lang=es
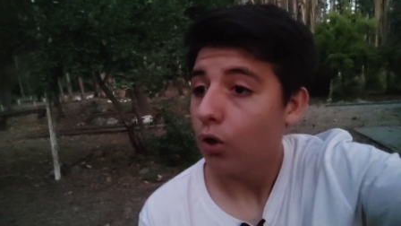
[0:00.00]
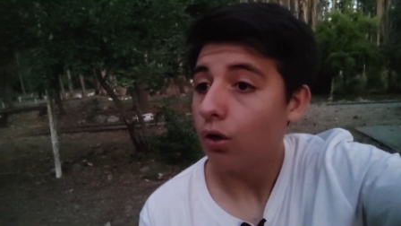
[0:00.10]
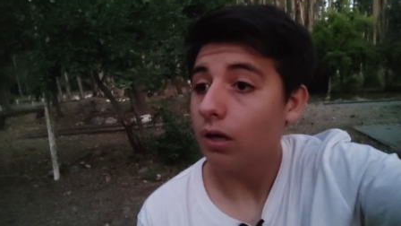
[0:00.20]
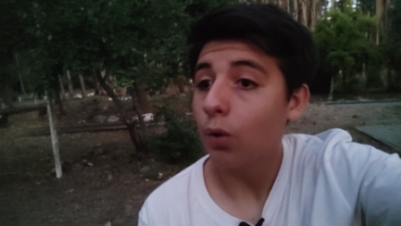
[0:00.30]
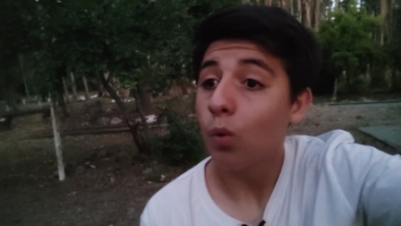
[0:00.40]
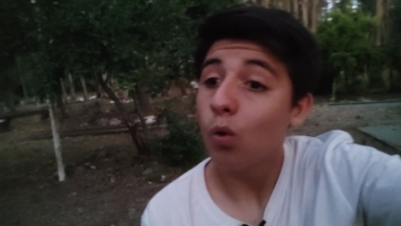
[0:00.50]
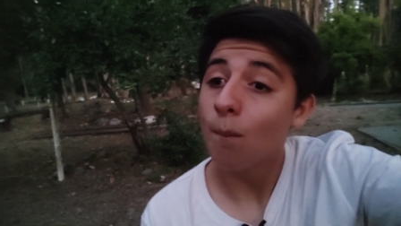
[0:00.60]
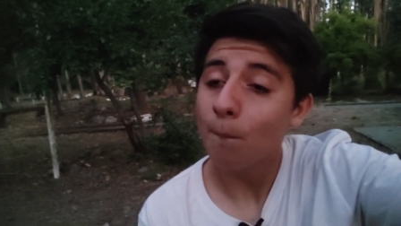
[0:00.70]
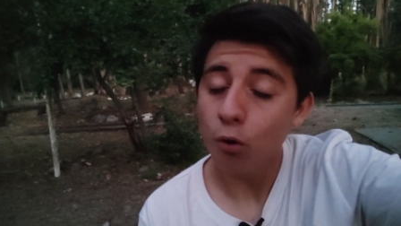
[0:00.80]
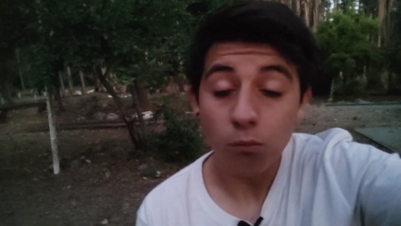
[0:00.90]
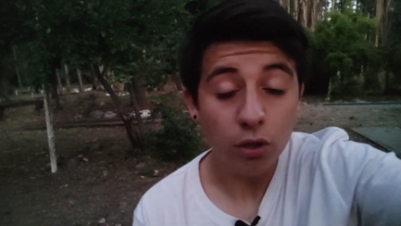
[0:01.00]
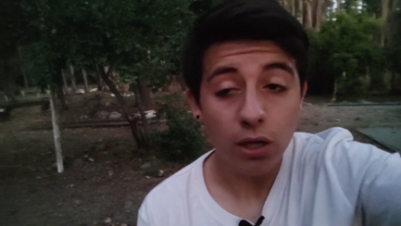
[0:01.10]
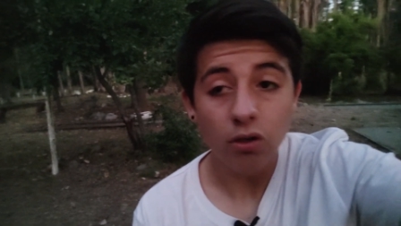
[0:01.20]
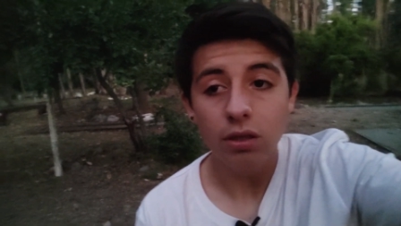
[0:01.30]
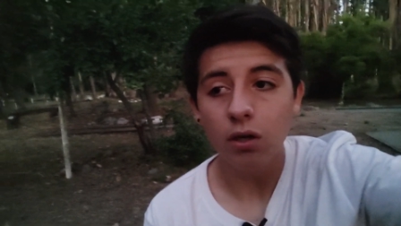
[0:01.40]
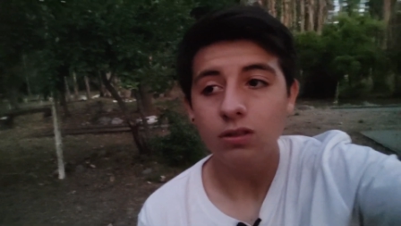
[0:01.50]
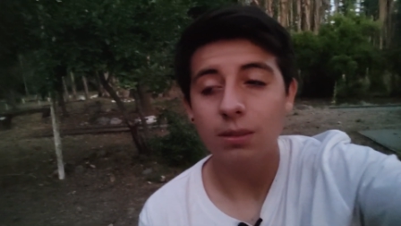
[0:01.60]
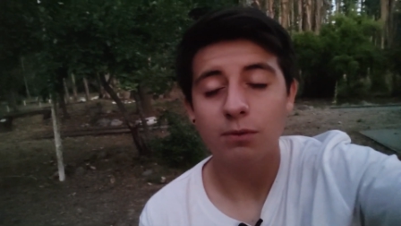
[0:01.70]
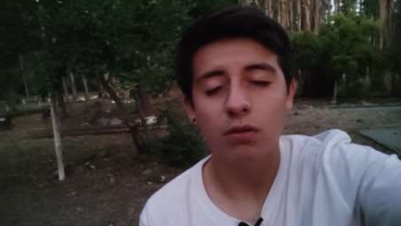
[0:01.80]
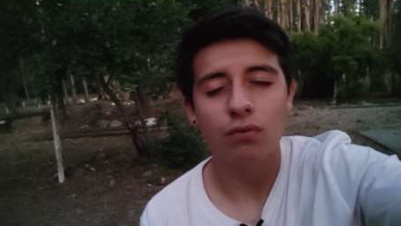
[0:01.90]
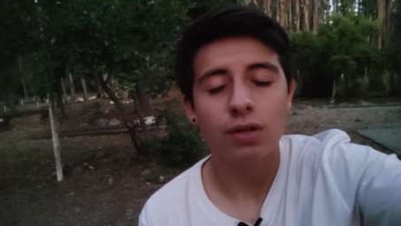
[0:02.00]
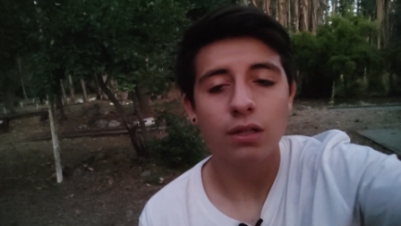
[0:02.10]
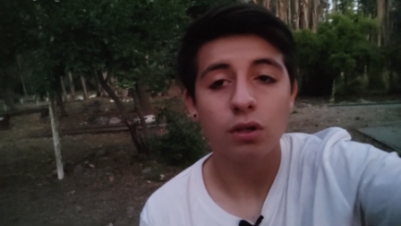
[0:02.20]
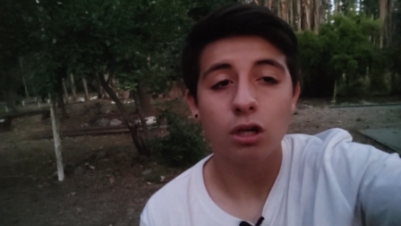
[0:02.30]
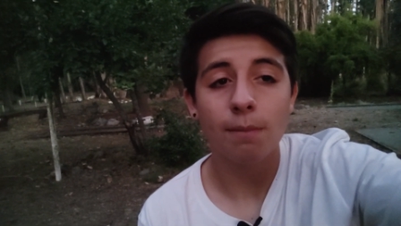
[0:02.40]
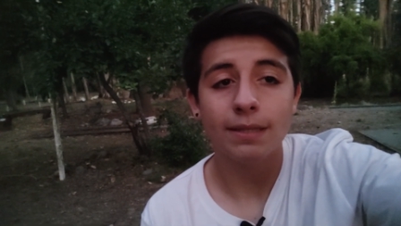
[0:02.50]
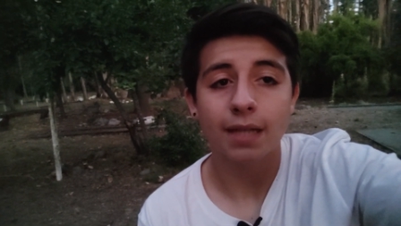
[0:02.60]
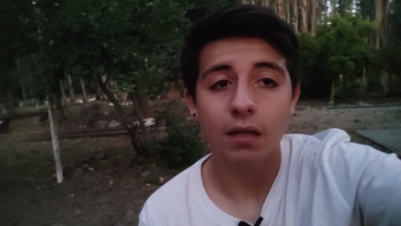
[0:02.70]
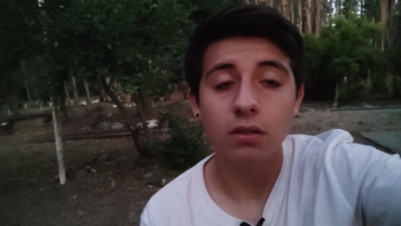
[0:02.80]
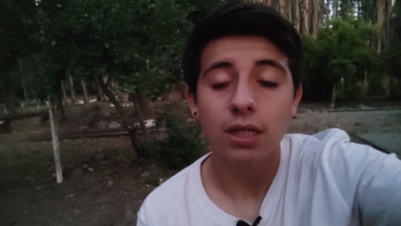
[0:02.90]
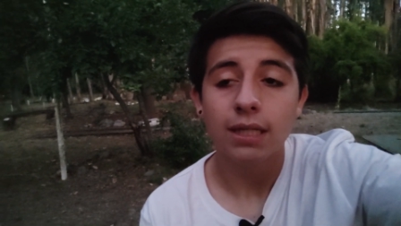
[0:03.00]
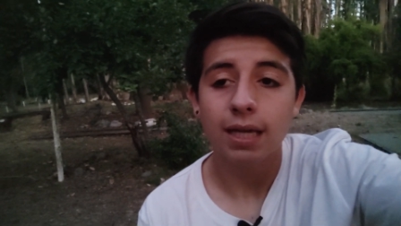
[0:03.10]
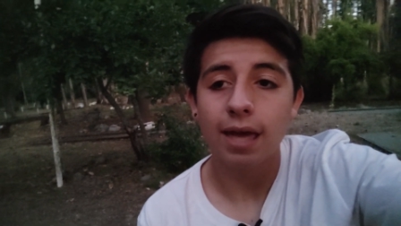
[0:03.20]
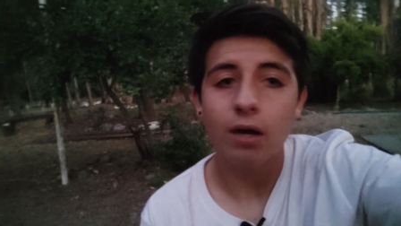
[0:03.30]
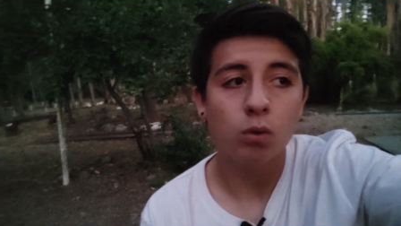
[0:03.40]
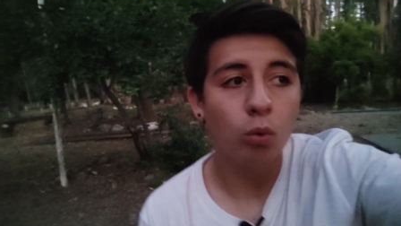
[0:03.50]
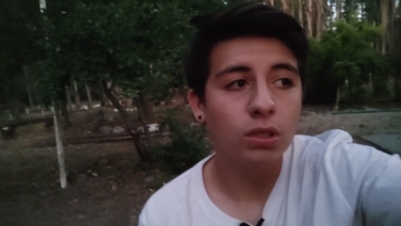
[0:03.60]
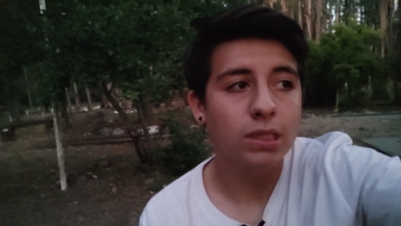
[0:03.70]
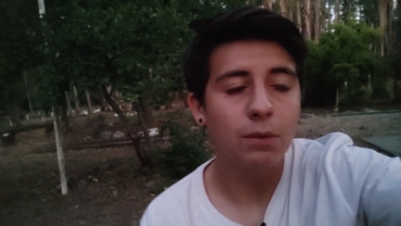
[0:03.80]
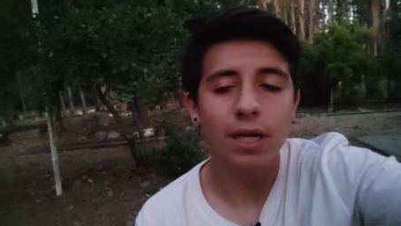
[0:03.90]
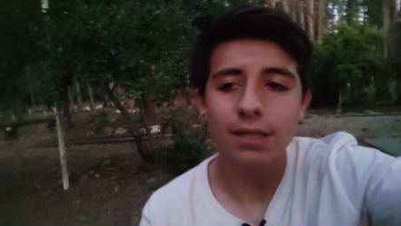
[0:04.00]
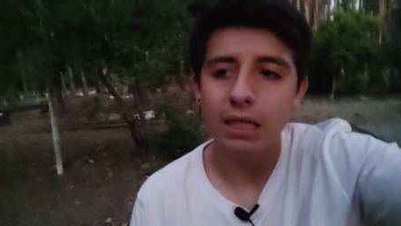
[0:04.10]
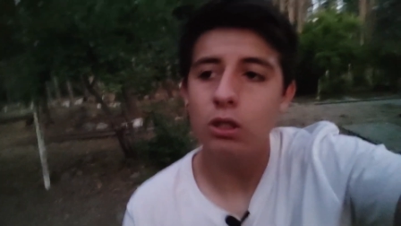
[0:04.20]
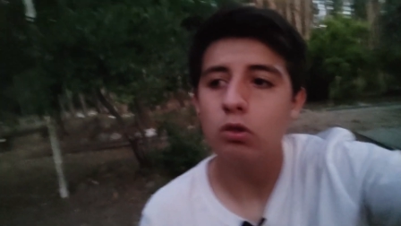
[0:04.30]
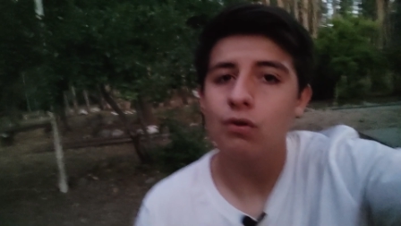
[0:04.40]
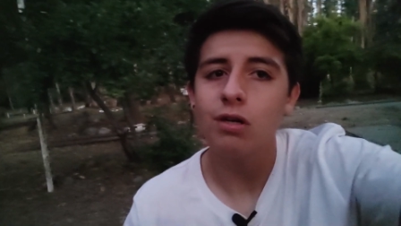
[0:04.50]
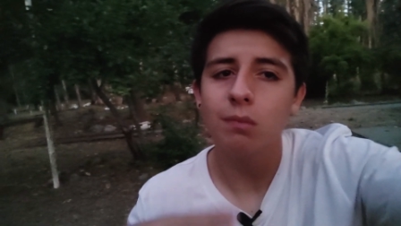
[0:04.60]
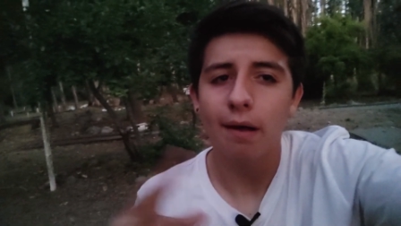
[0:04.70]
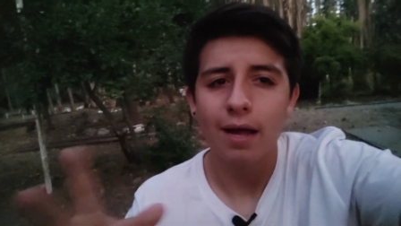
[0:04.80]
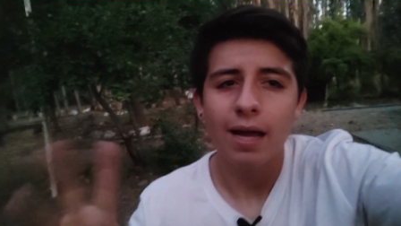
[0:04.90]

Lo que le jugó muy, muy en contra de Concepción fue el torneo pasado, que quedaron últimos. Este año estuvieron